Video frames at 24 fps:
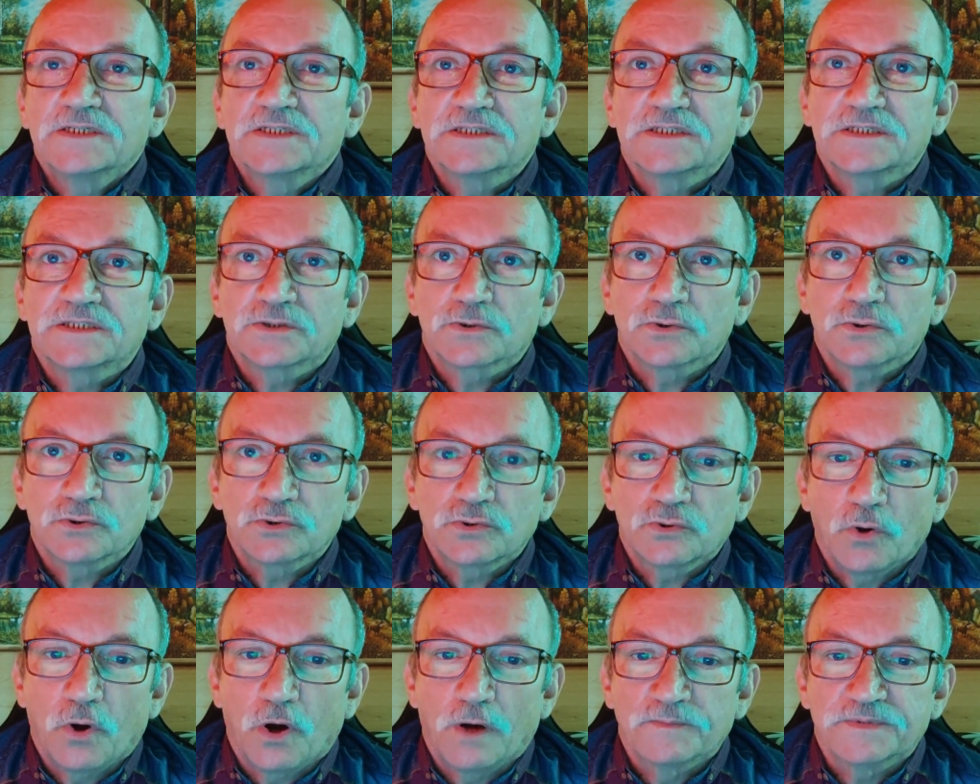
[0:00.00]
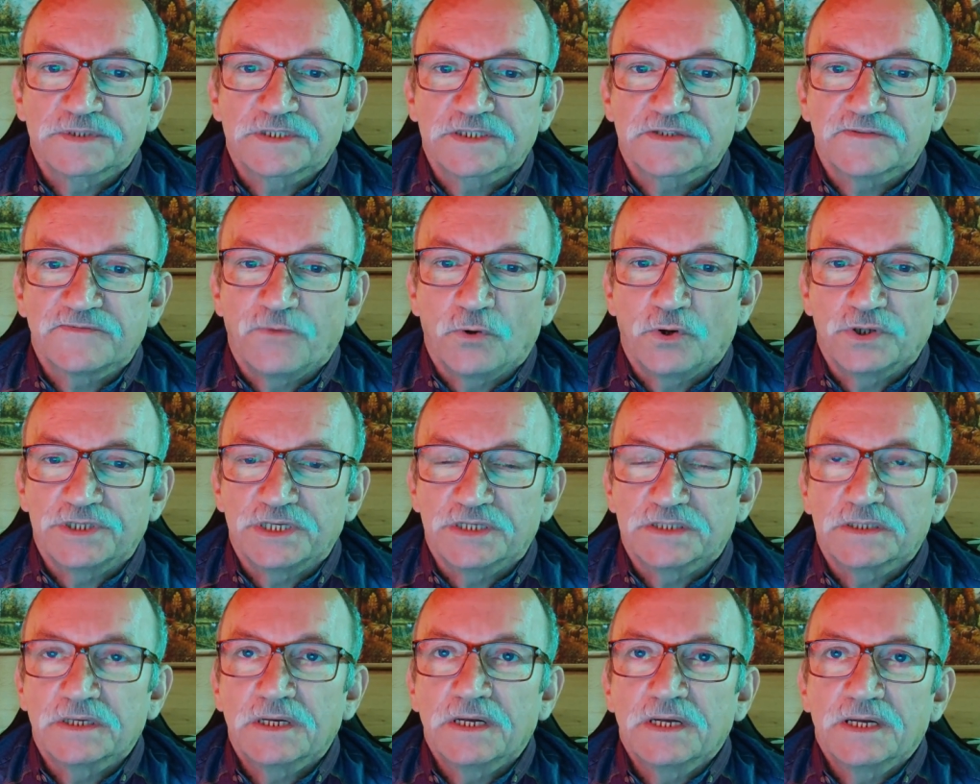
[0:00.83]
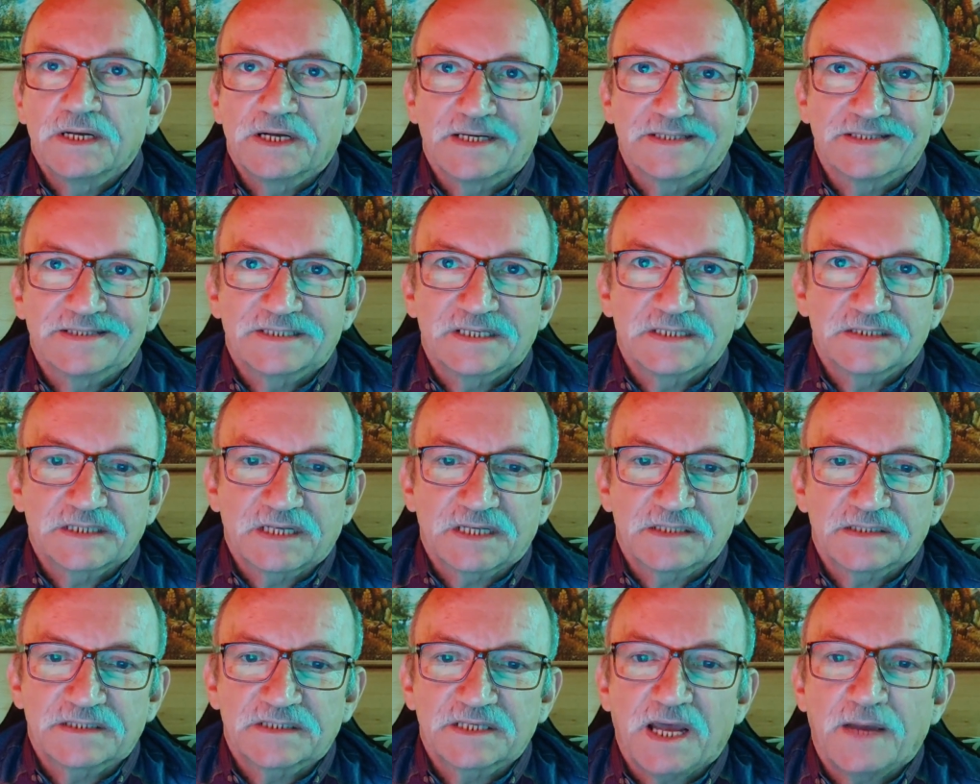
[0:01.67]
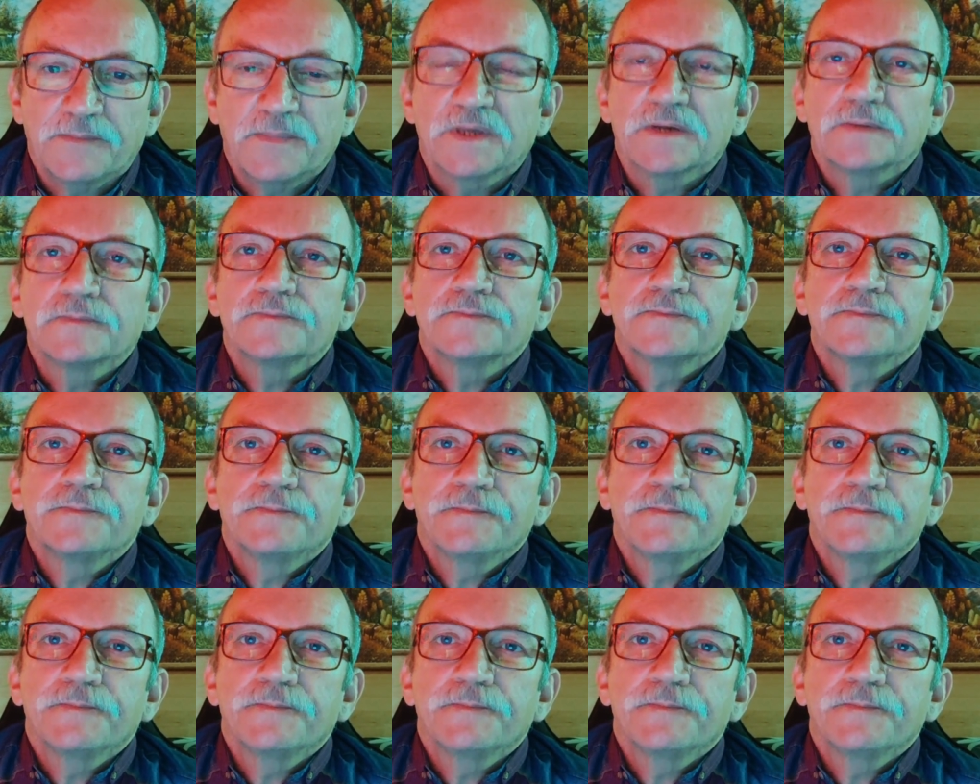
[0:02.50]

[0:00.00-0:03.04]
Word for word: с трудом сводят концы с концами.